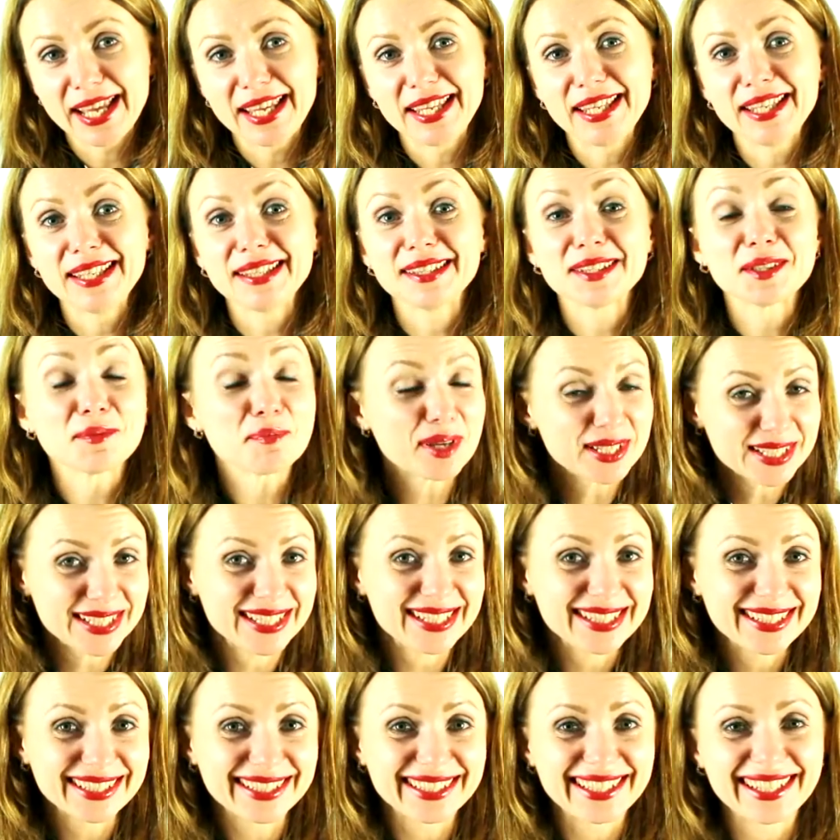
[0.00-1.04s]
И
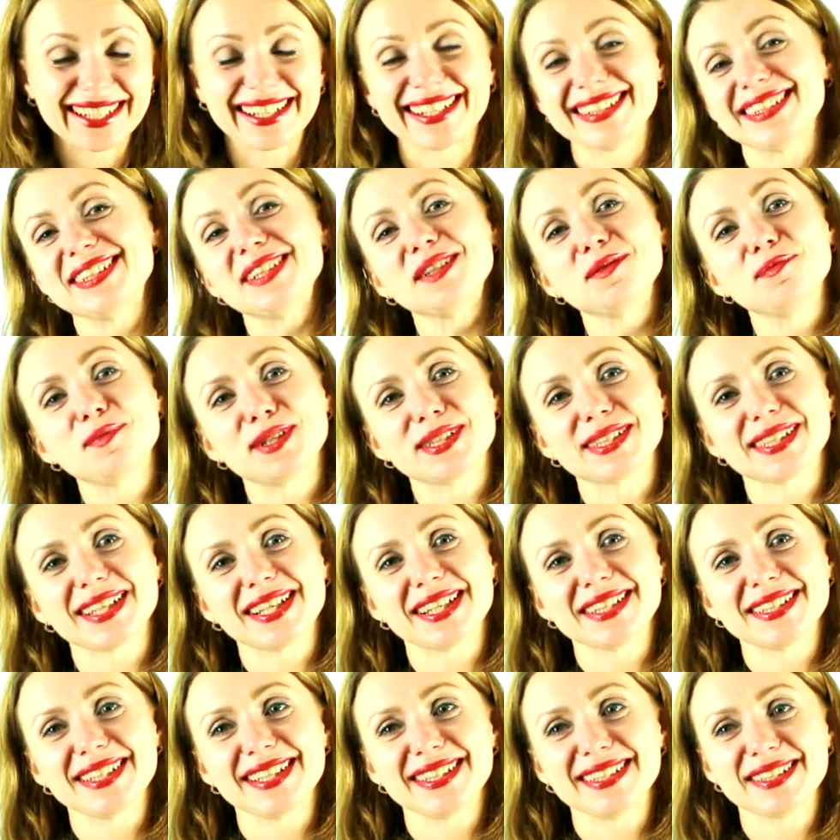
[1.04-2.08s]
напоследок я хотела бы
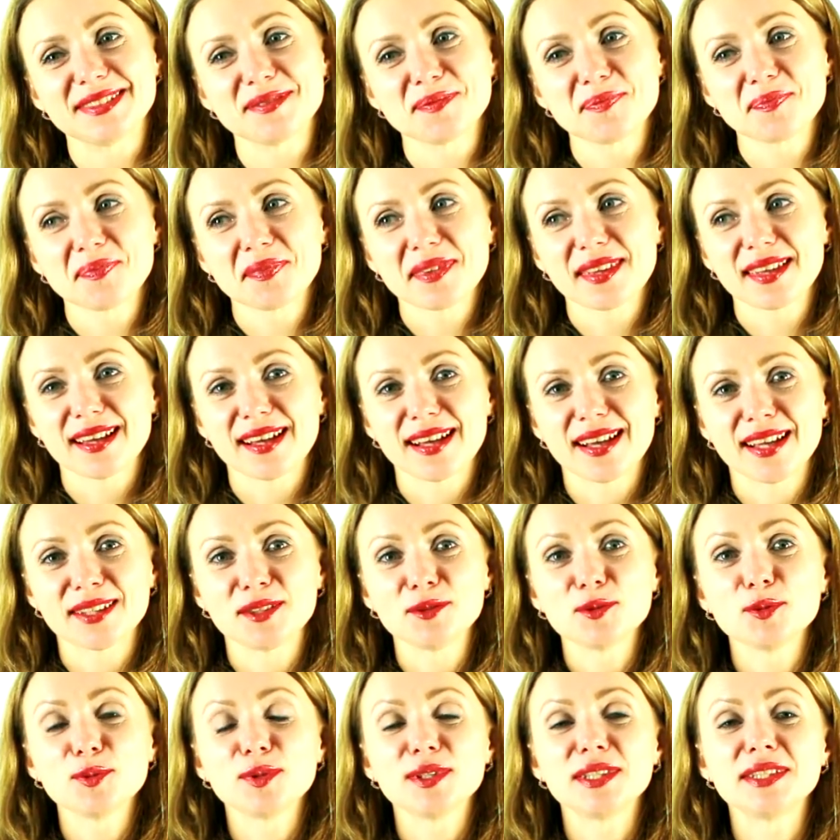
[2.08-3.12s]
рассказать а,
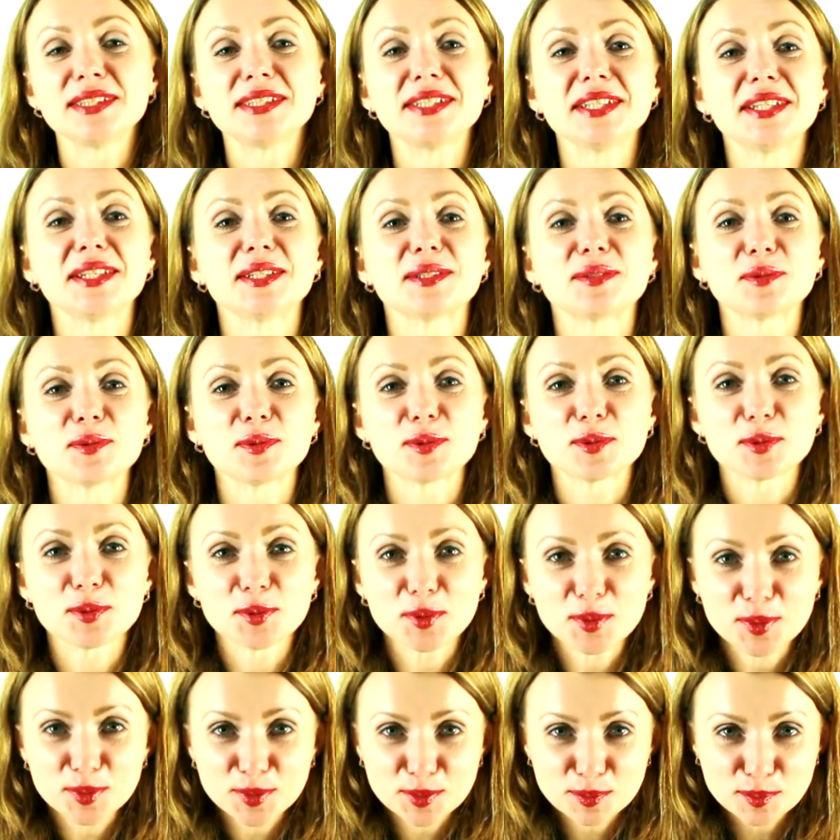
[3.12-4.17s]
одну интересную
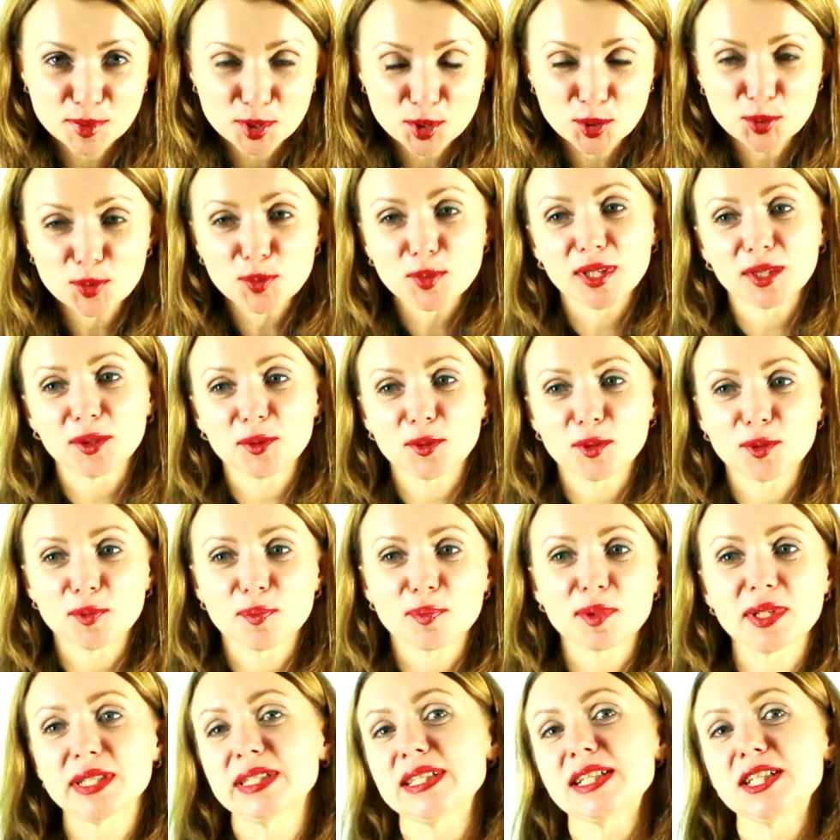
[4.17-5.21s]
историю, смешную, которая
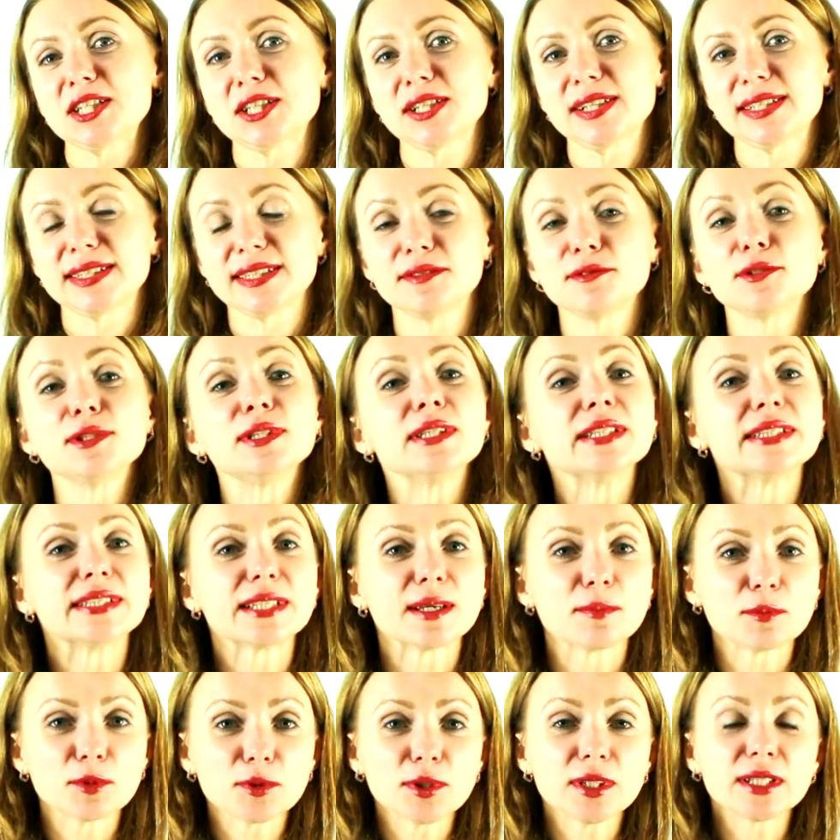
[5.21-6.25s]
произошла сегодня
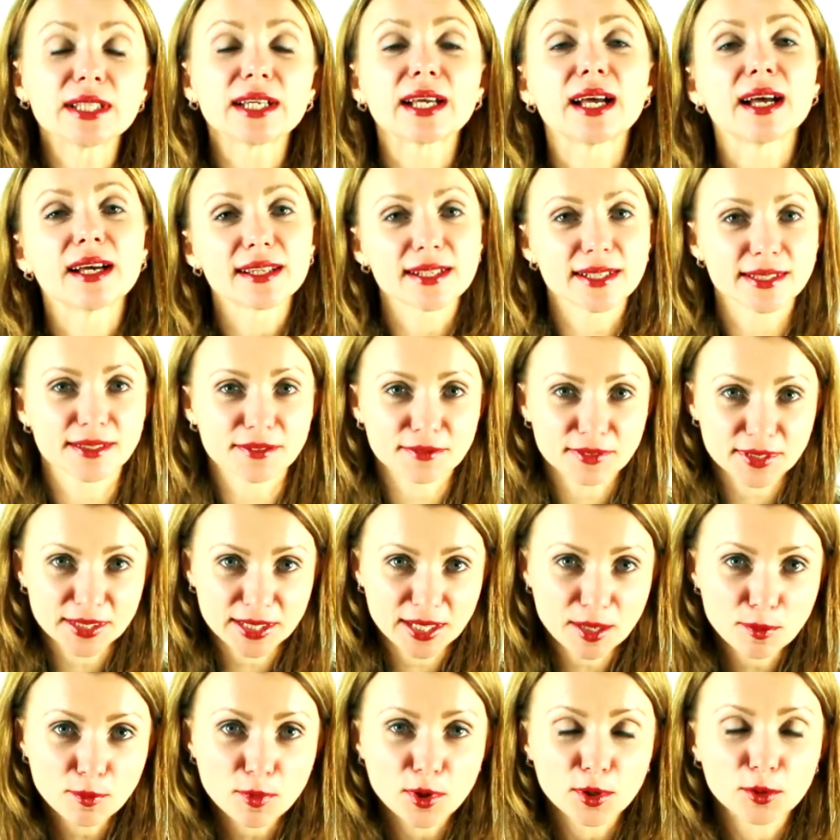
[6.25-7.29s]
со мной. Это как раз в
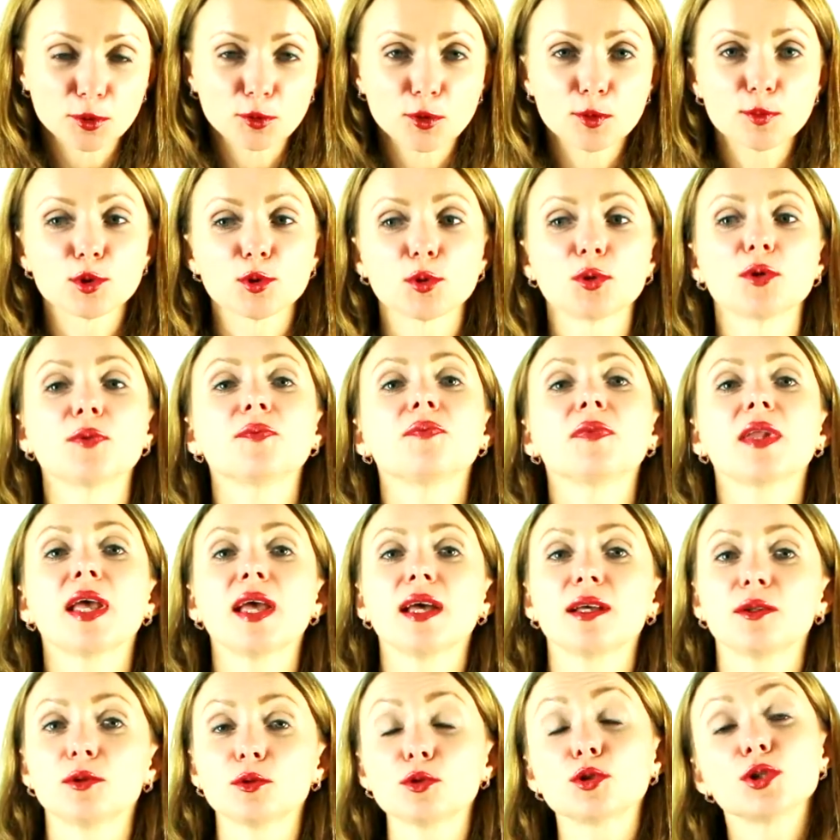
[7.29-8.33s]
тему о том, что
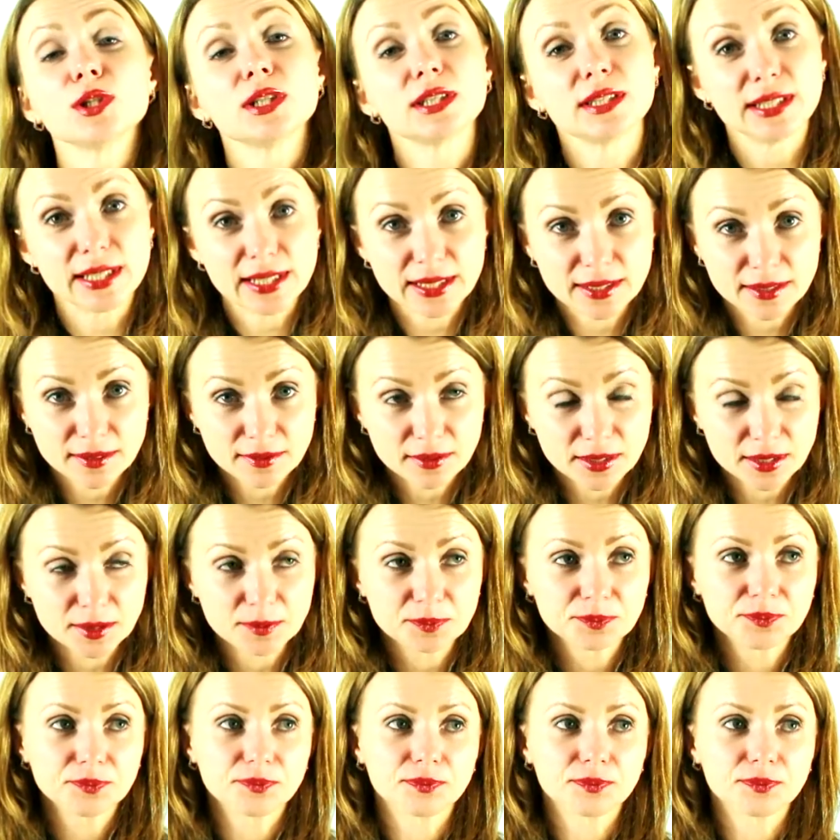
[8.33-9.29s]
нужно действовать.